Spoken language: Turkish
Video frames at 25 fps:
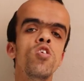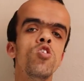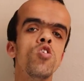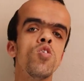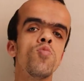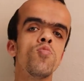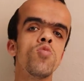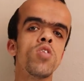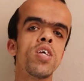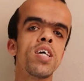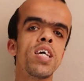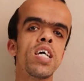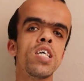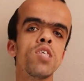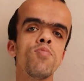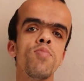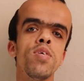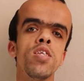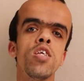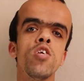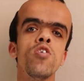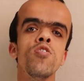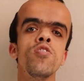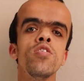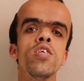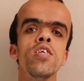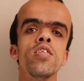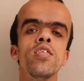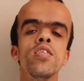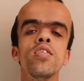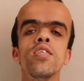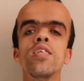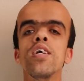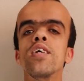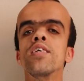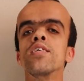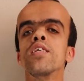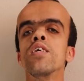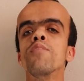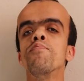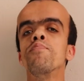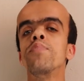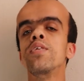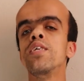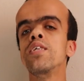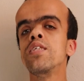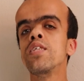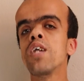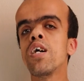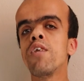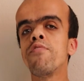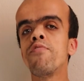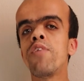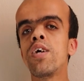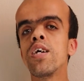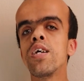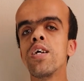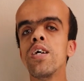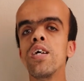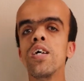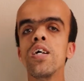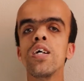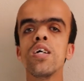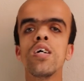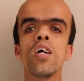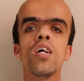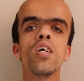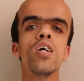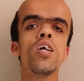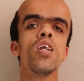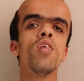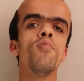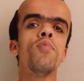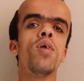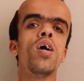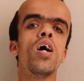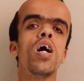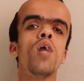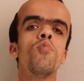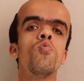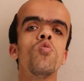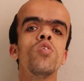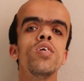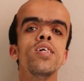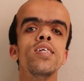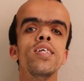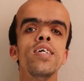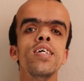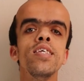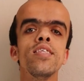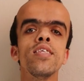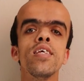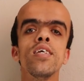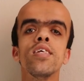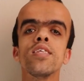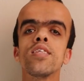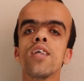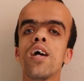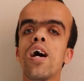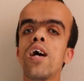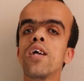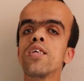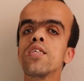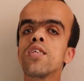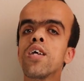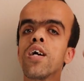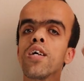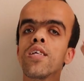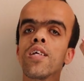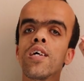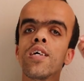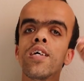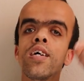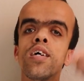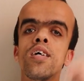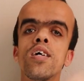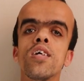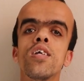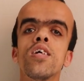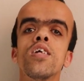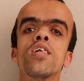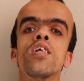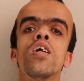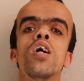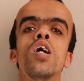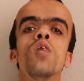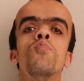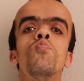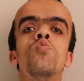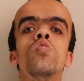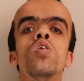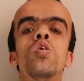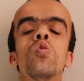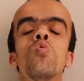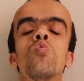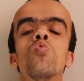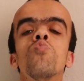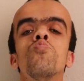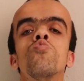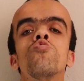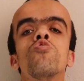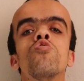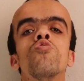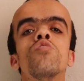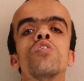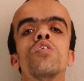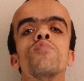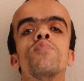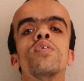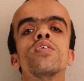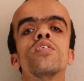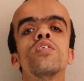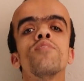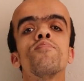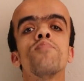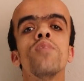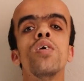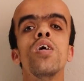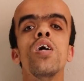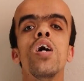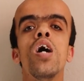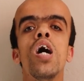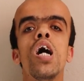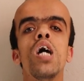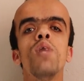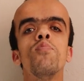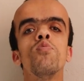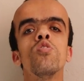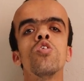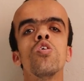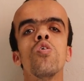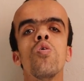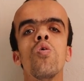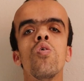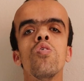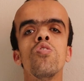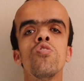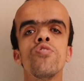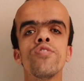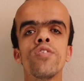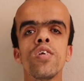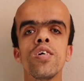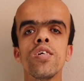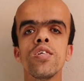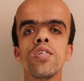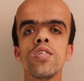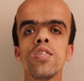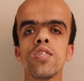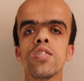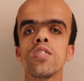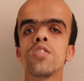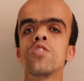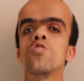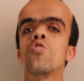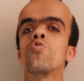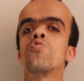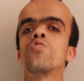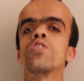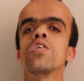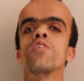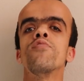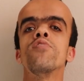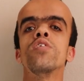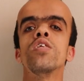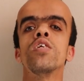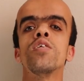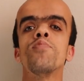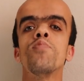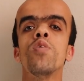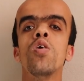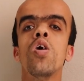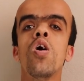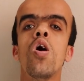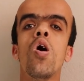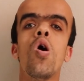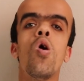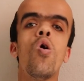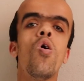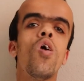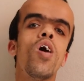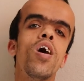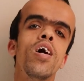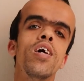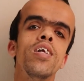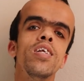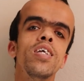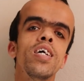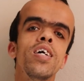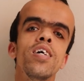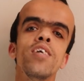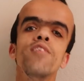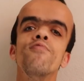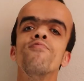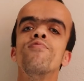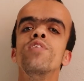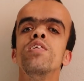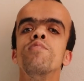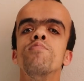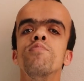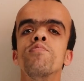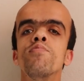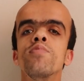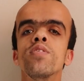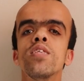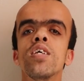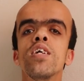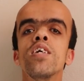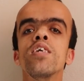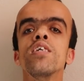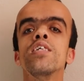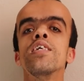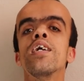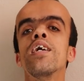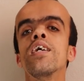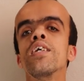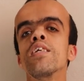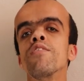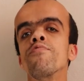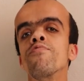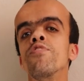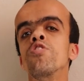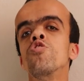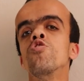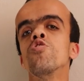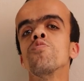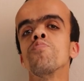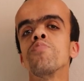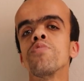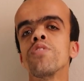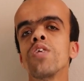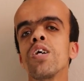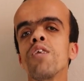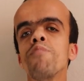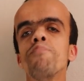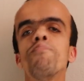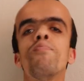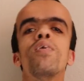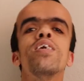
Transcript: Videomuza geçmeden önce sizlerden bir ricam var. Kanalıma abone değilseniz aşağıda yer alan abone ol butonuna basıp abone olursanız çok sevinirim. O halde filmimize yani videomuza